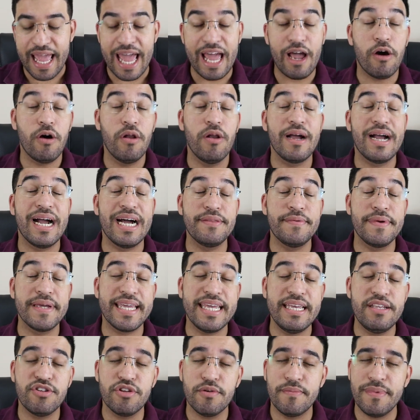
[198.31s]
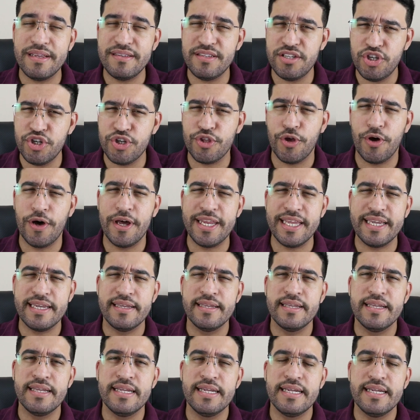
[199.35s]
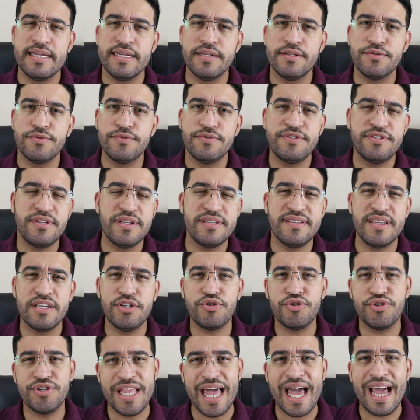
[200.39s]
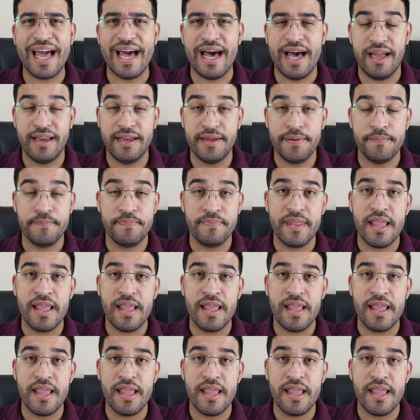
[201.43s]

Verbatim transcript: é colocado aqui sobre essa história dos desejos da carne.